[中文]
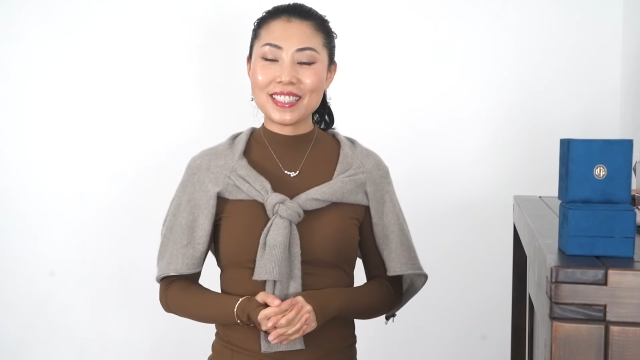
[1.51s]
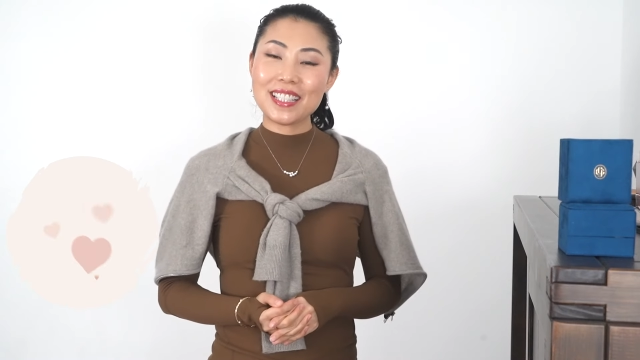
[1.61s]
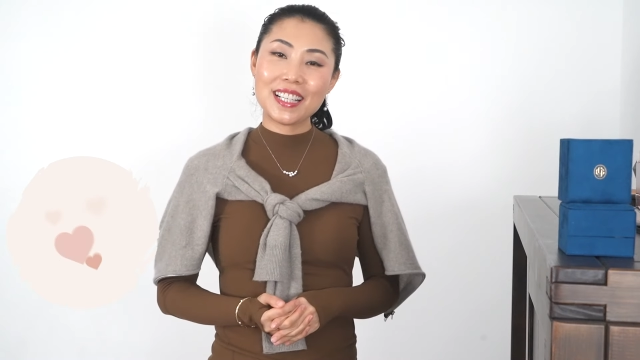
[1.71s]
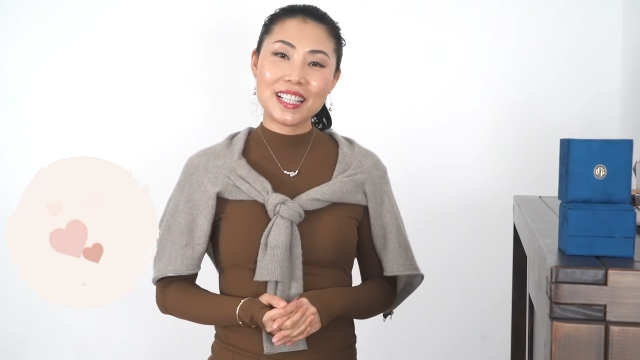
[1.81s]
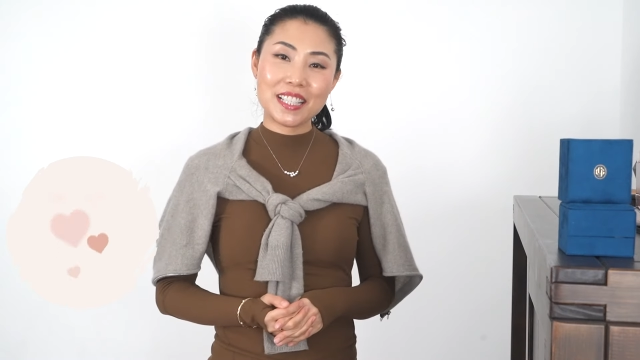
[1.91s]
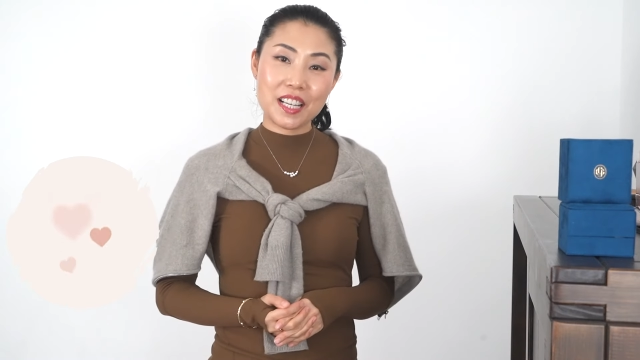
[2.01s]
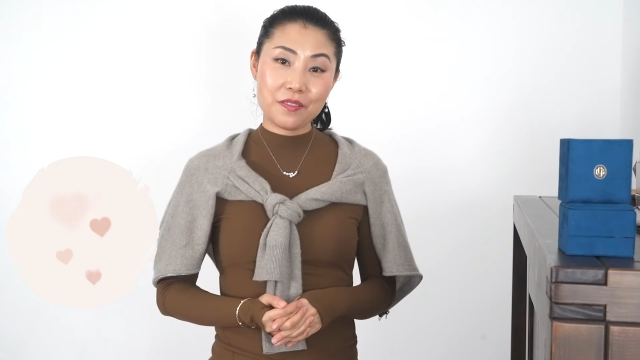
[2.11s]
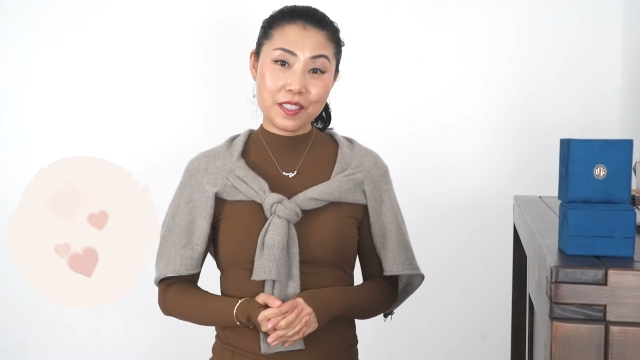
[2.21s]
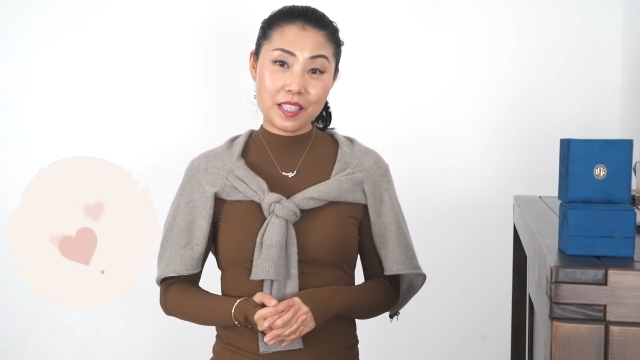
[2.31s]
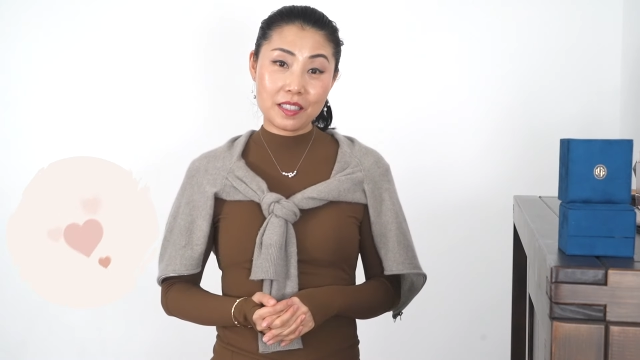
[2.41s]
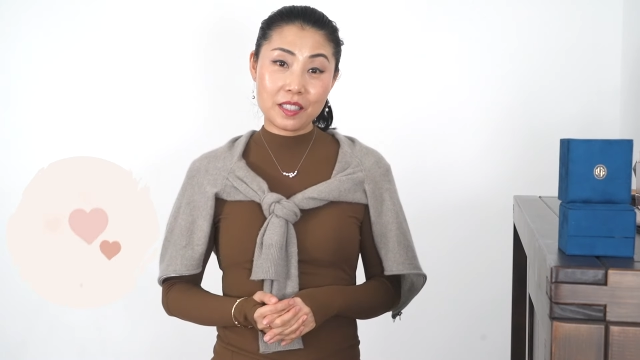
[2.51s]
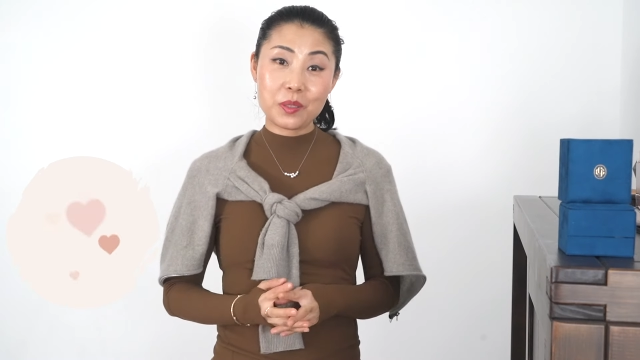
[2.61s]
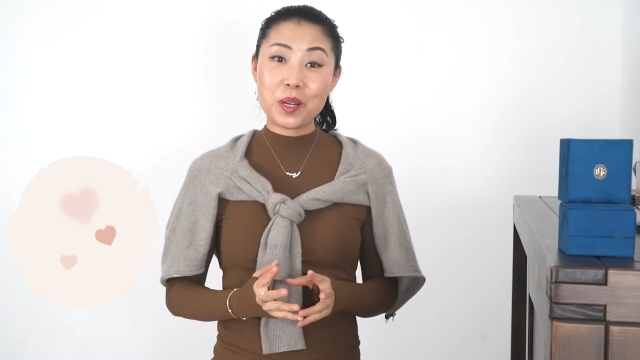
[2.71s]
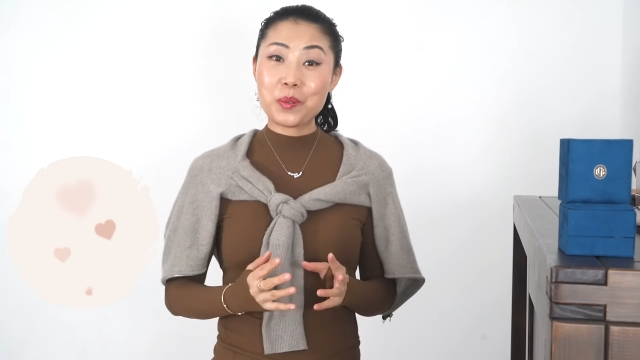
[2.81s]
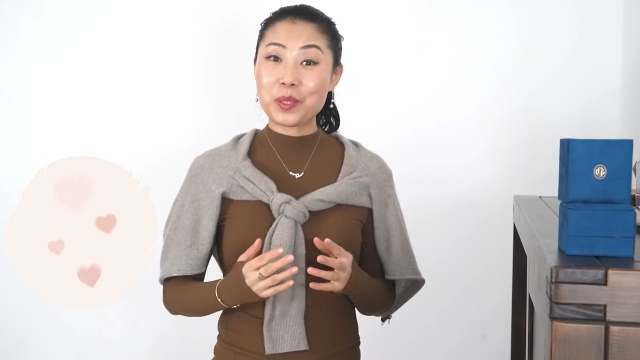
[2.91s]
今天跟大家分享几
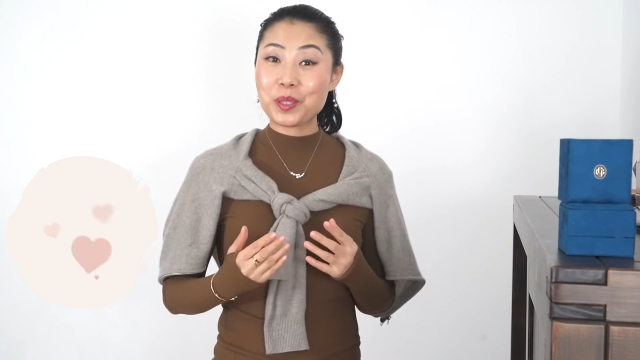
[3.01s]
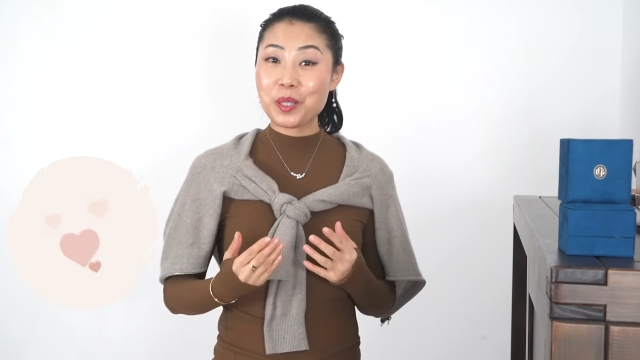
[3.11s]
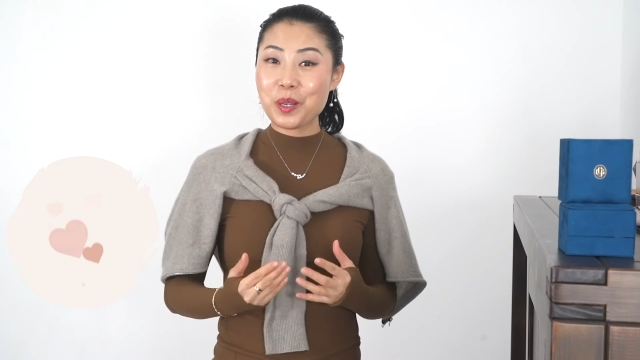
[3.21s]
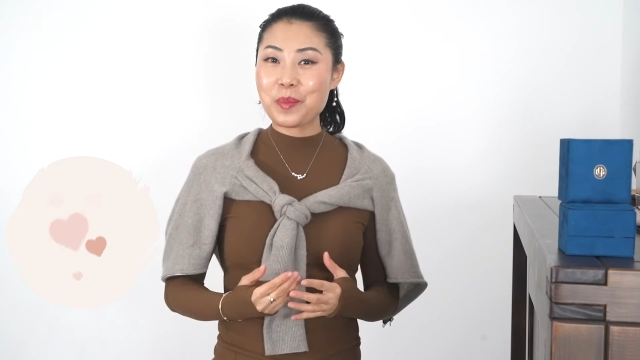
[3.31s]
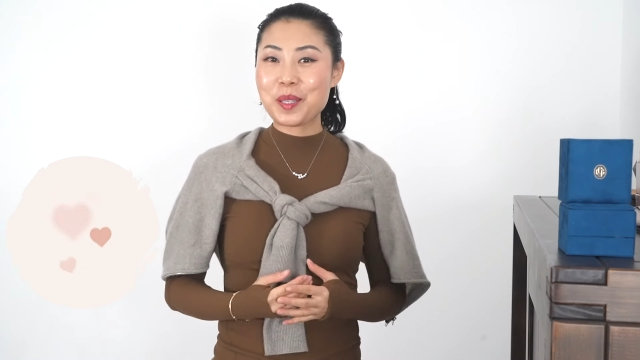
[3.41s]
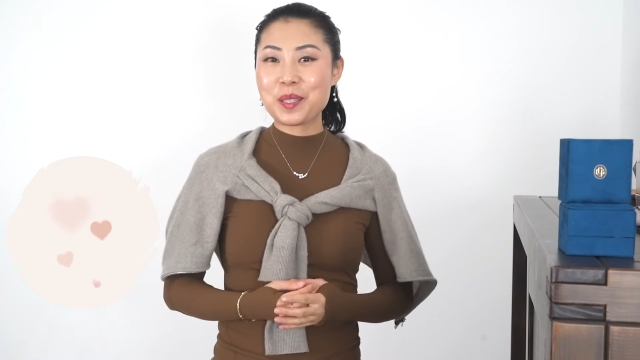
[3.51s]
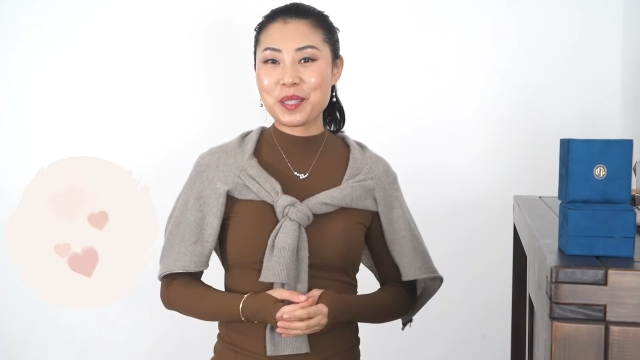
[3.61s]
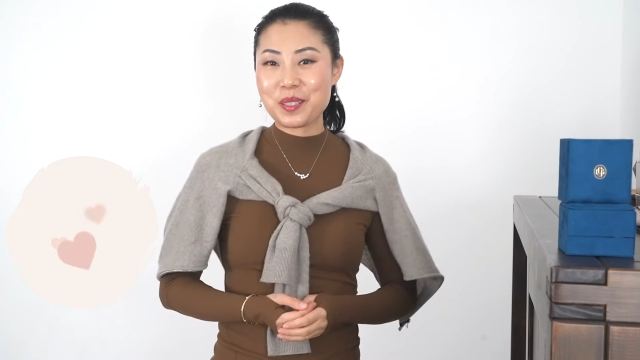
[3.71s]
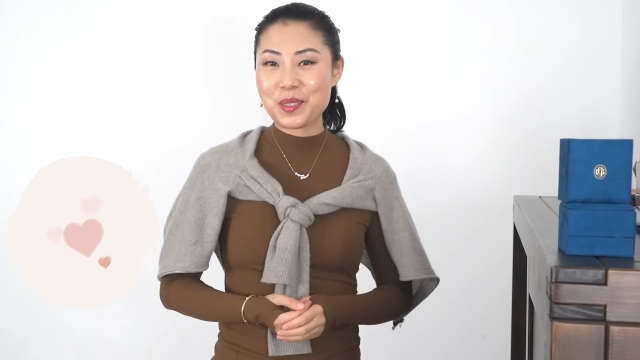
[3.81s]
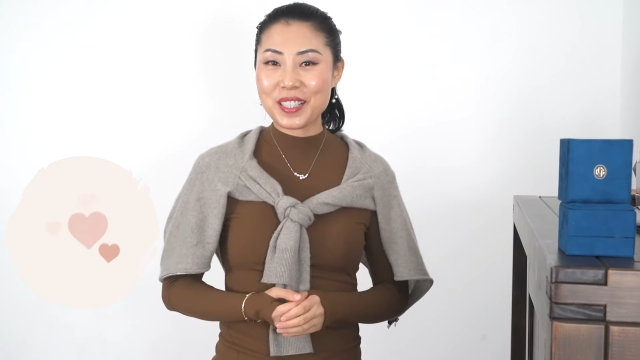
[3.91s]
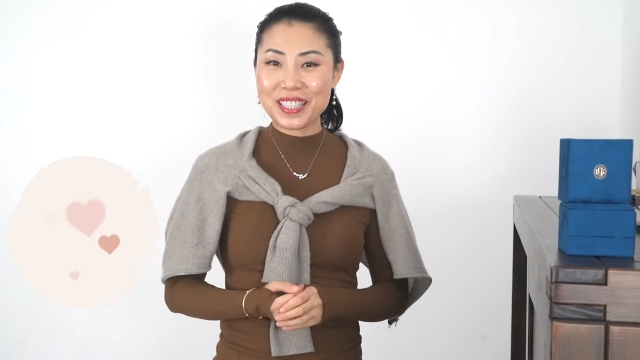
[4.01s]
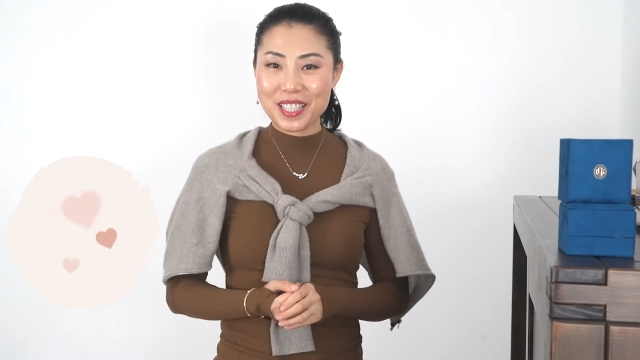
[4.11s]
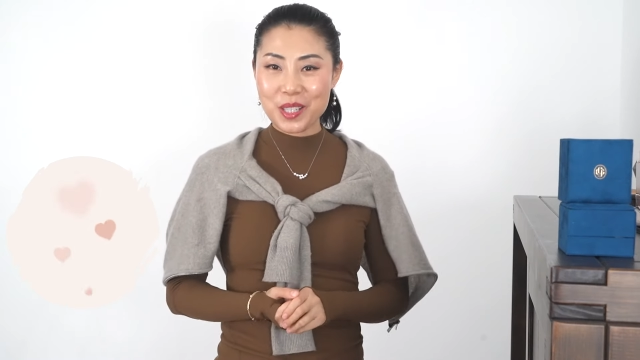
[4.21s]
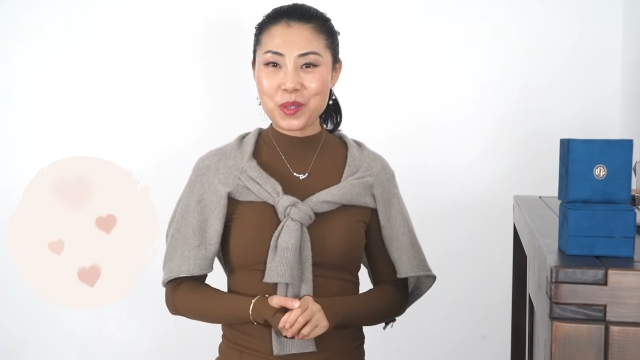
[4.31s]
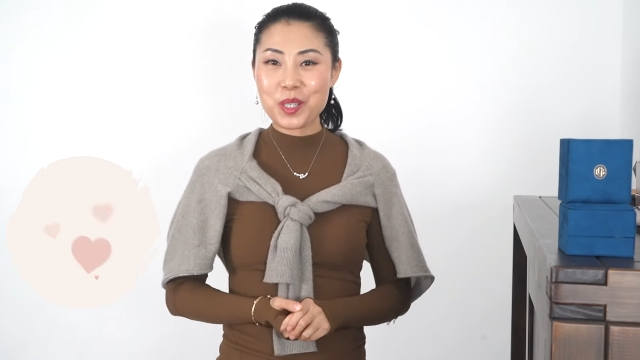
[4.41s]
款我特别喜欢的
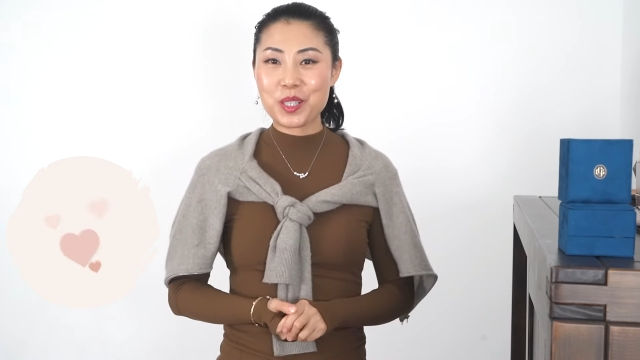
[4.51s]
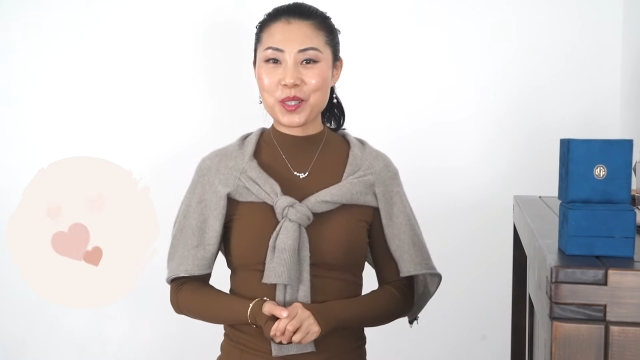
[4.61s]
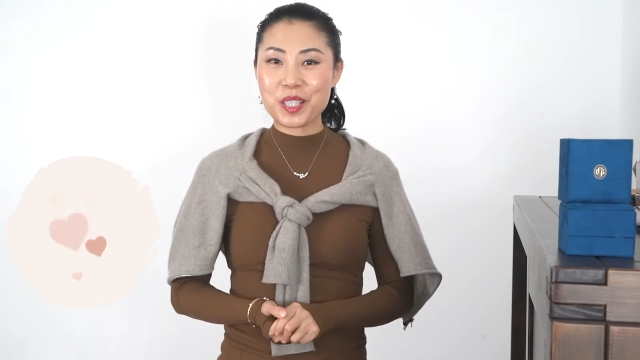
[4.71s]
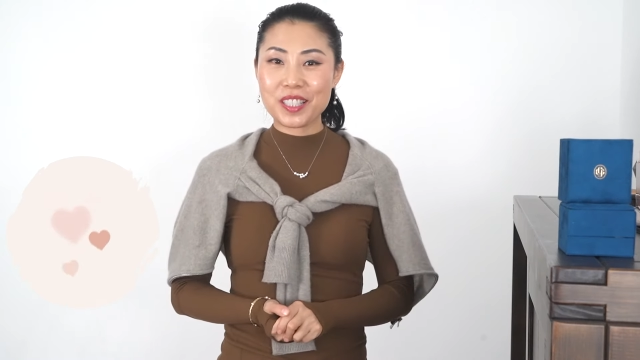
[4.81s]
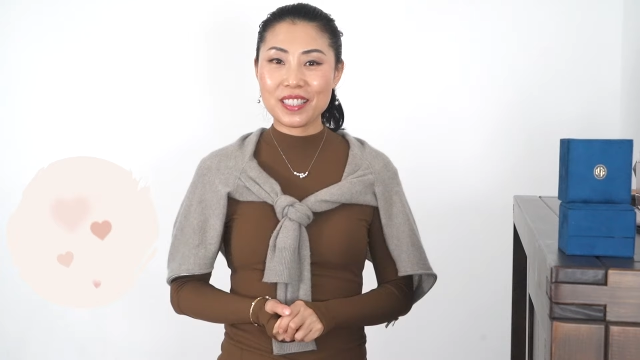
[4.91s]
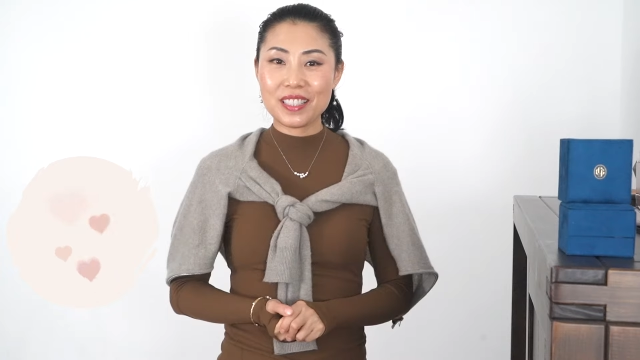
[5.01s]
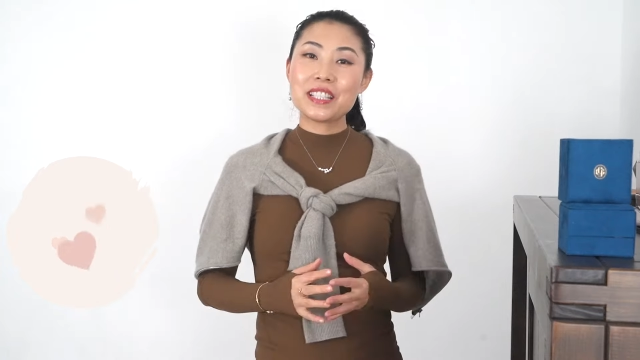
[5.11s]
珍珠首饰。